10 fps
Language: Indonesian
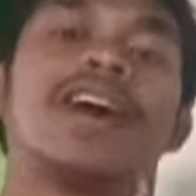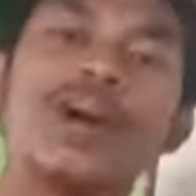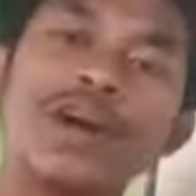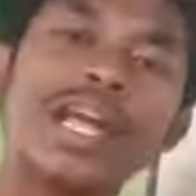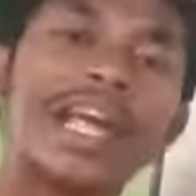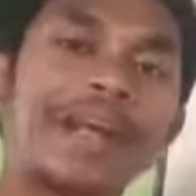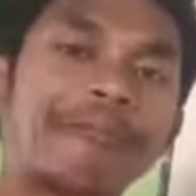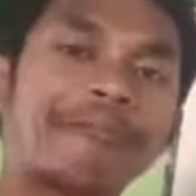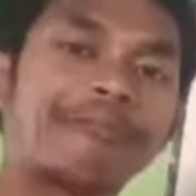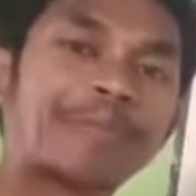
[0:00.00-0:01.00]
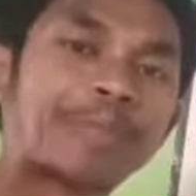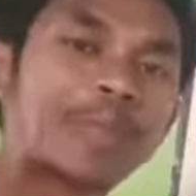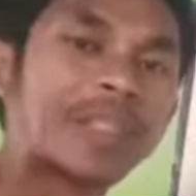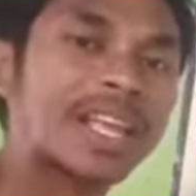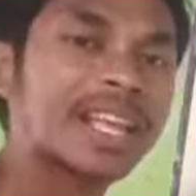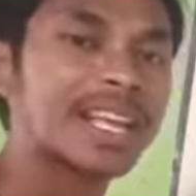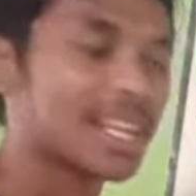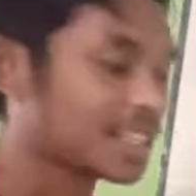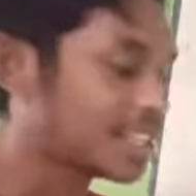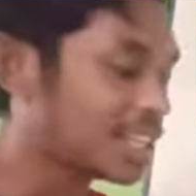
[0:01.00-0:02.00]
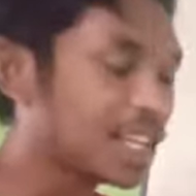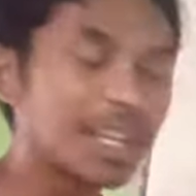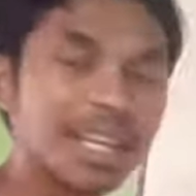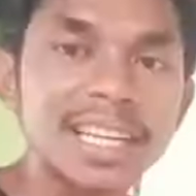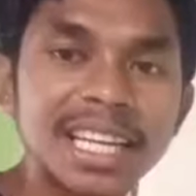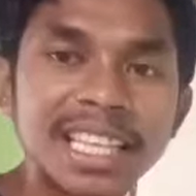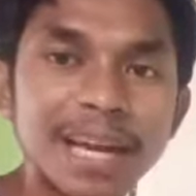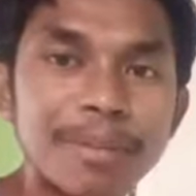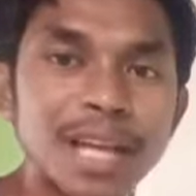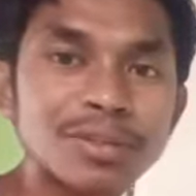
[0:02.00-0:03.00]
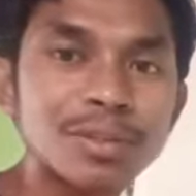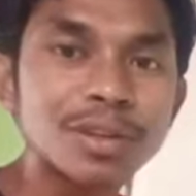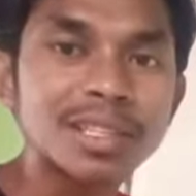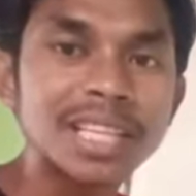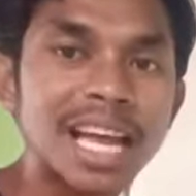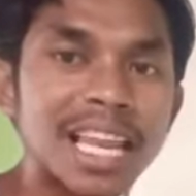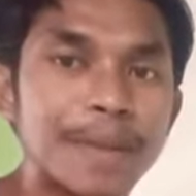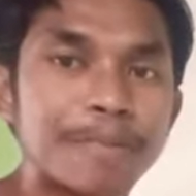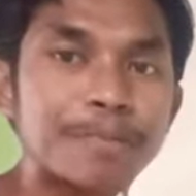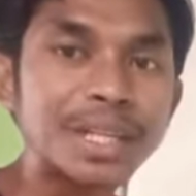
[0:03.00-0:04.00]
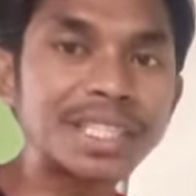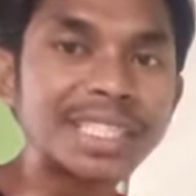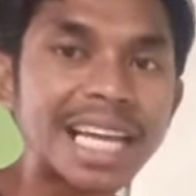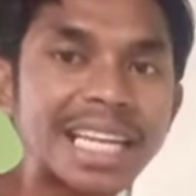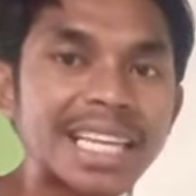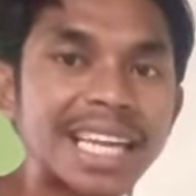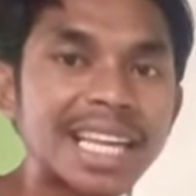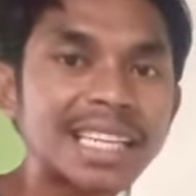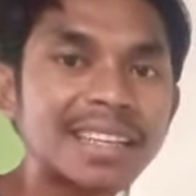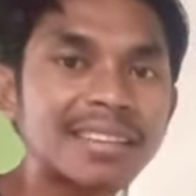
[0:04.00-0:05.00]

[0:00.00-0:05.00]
Oke Jadi kita masuk dalam pencarian